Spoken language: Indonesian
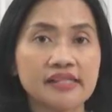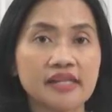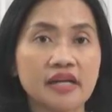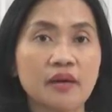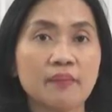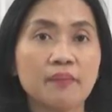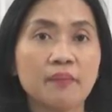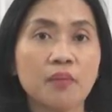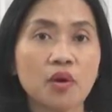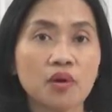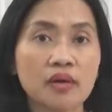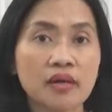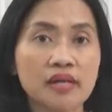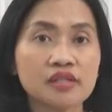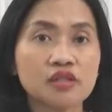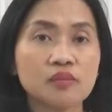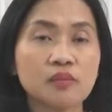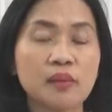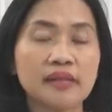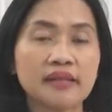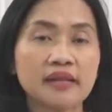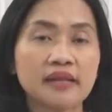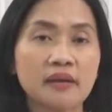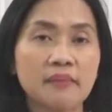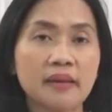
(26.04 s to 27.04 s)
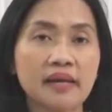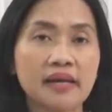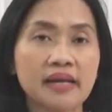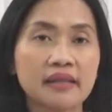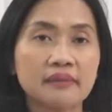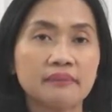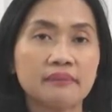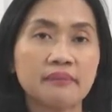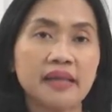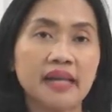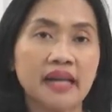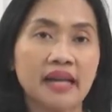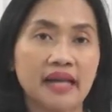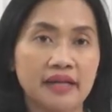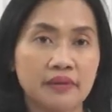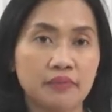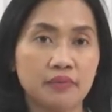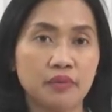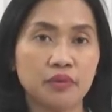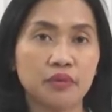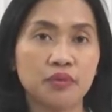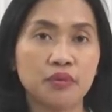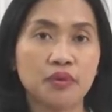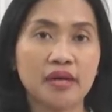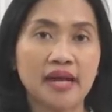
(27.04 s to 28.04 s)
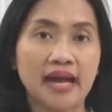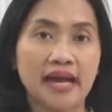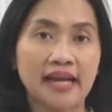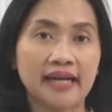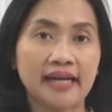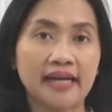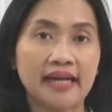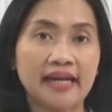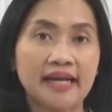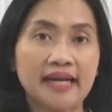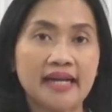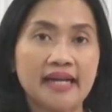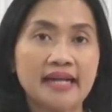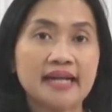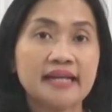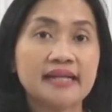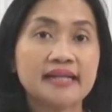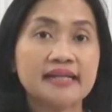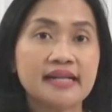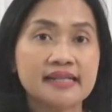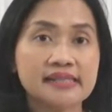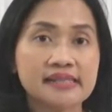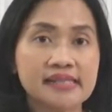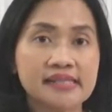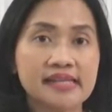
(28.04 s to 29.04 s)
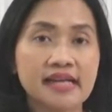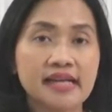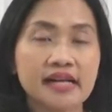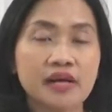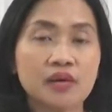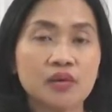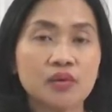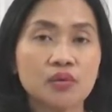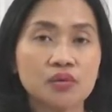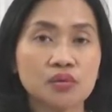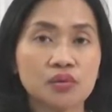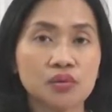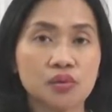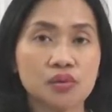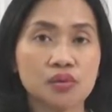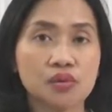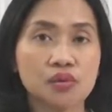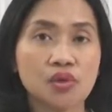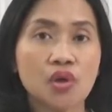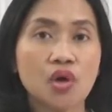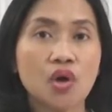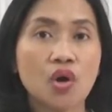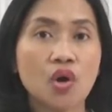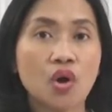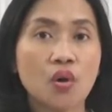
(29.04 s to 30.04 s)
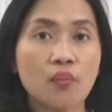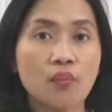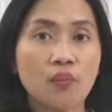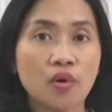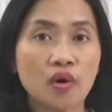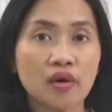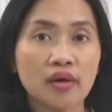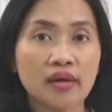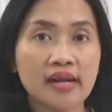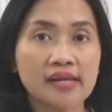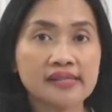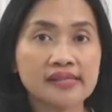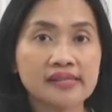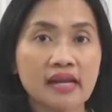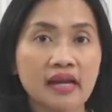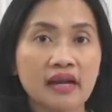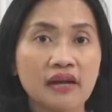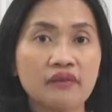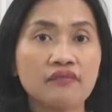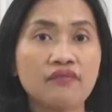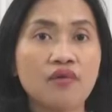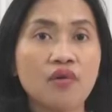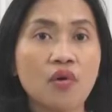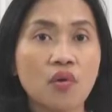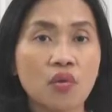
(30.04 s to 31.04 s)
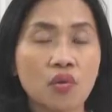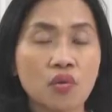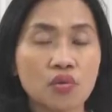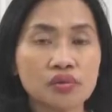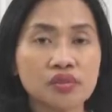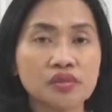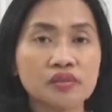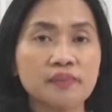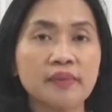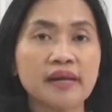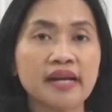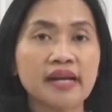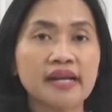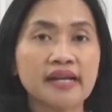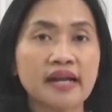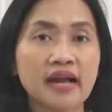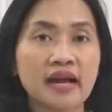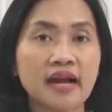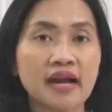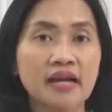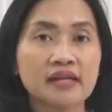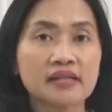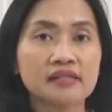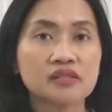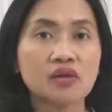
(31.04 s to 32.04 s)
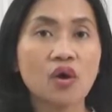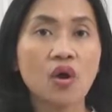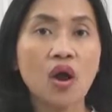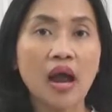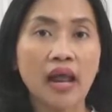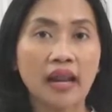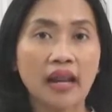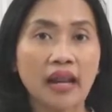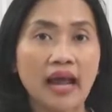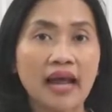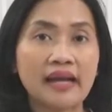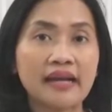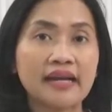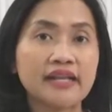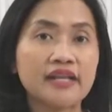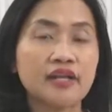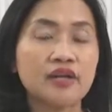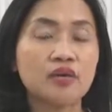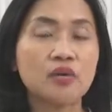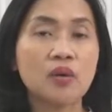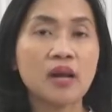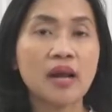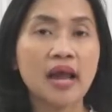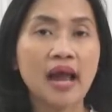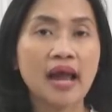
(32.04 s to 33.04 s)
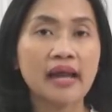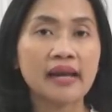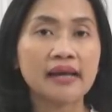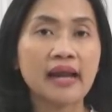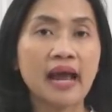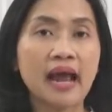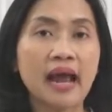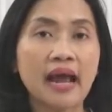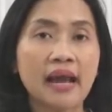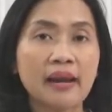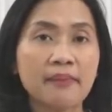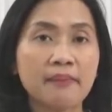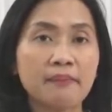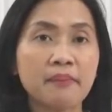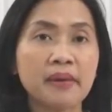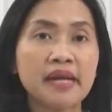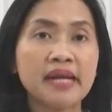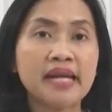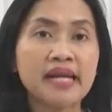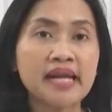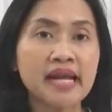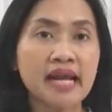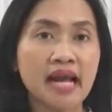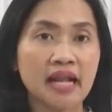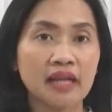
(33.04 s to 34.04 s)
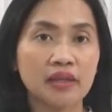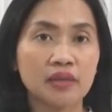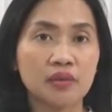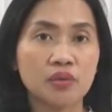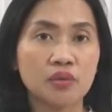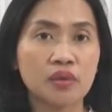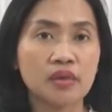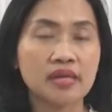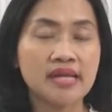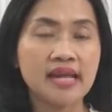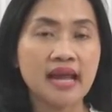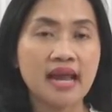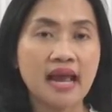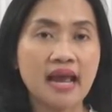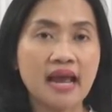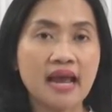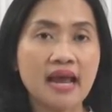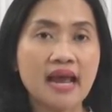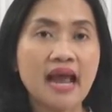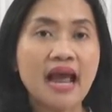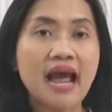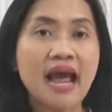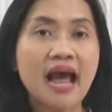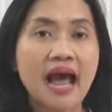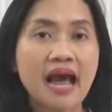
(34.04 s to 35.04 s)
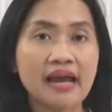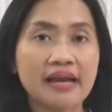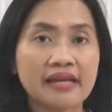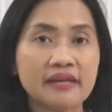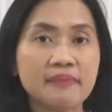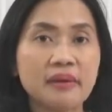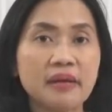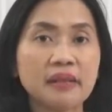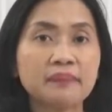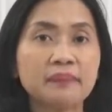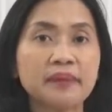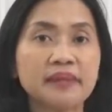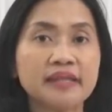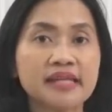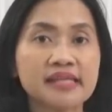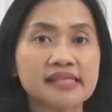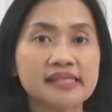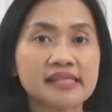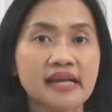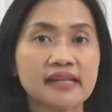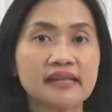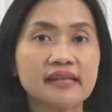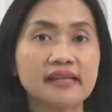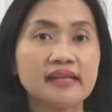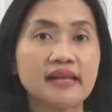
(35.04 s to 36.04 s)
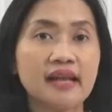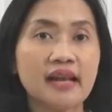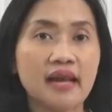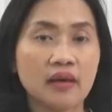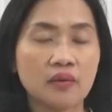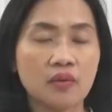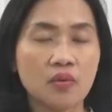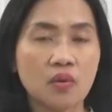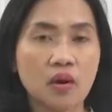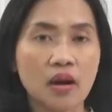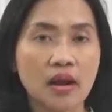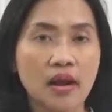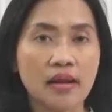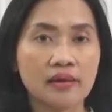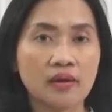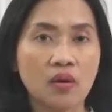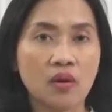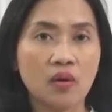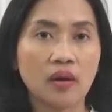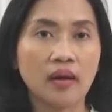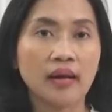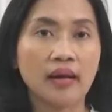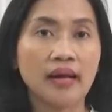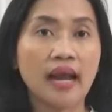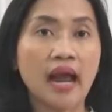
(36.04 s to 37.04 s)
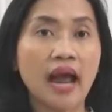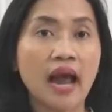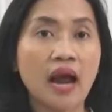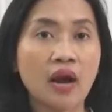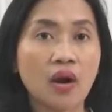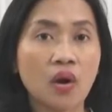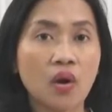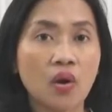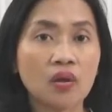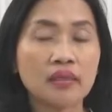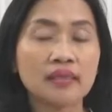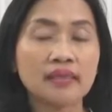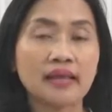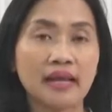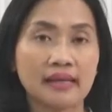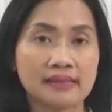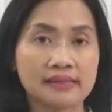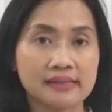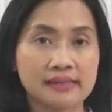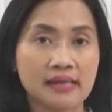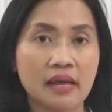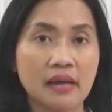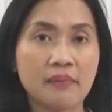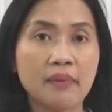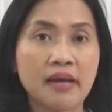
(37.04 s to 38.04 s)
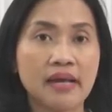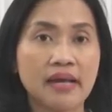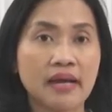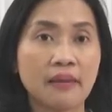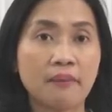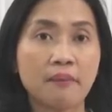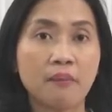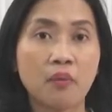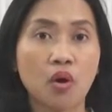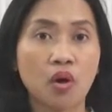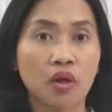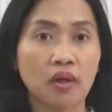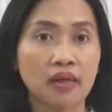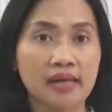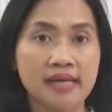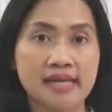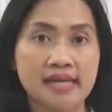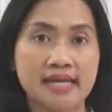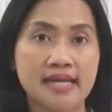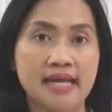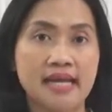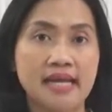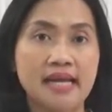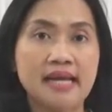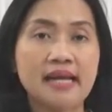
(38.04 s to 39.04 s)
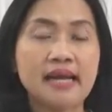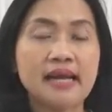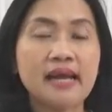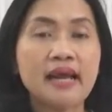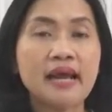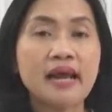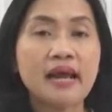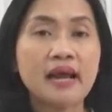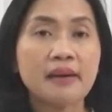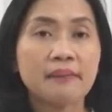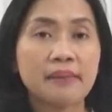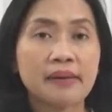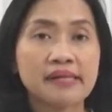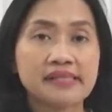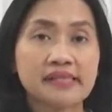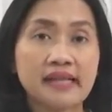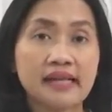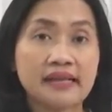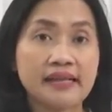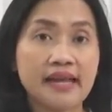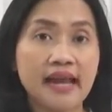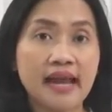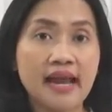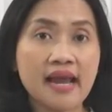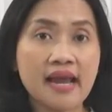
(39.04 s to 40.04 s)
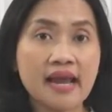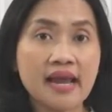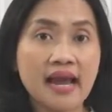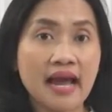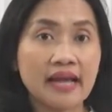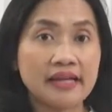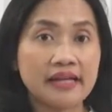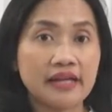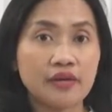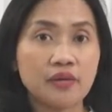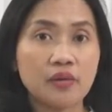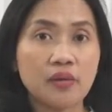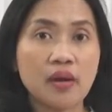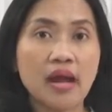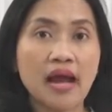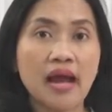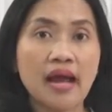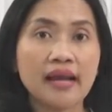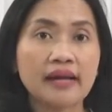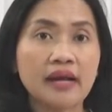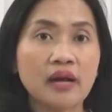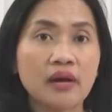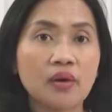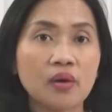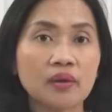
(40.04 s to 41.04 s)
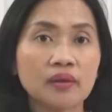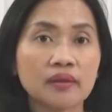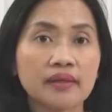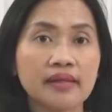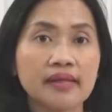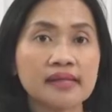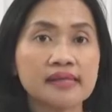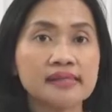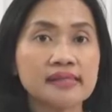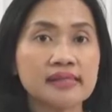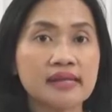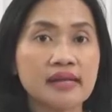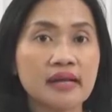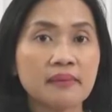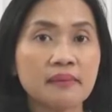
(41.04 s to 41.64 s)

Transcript: ke Polda Sumatera Barat bila dibutuhkan. Dan secara khusus, Kompolnas akan fokus menanyakan soal adanya dugaan AM meninggal dunia akibat penyiksaan yang dilakukan oleh anggota Sabara Polri. Pasalnya, ada dugaan anggota yang sedang